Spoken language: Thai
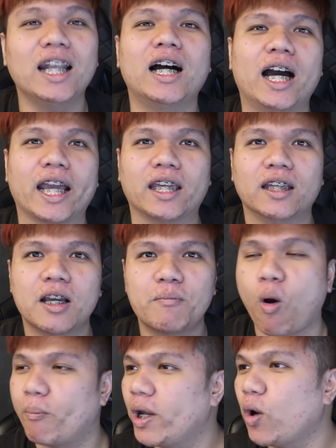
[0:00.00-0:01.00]
เลย
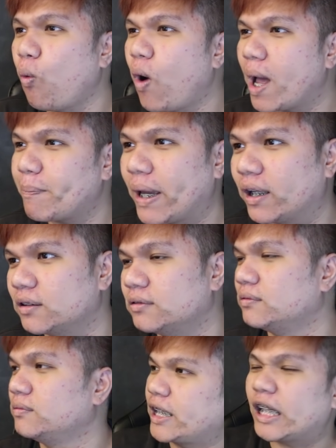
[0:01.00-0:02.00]
ผมไม่รู้ว่าเป็น
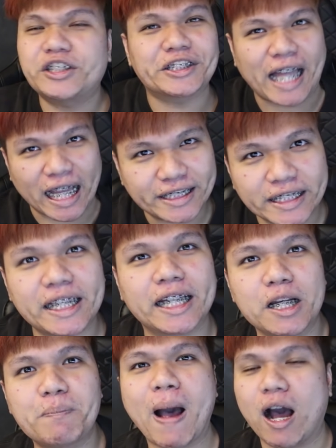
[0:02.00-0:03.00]
นักศึกษาจริงๆ
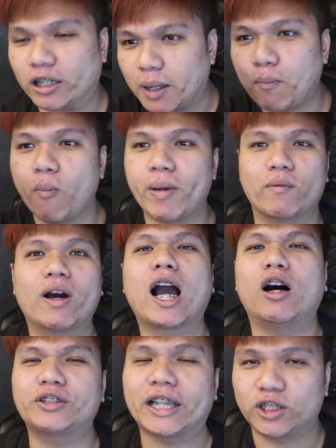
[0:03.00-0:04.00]
หรือเปล่าแต่ผมเห็นว่า
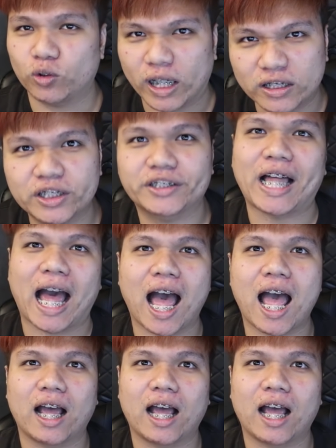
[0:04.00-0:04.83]
เขาใส่ชุดนักศึกษา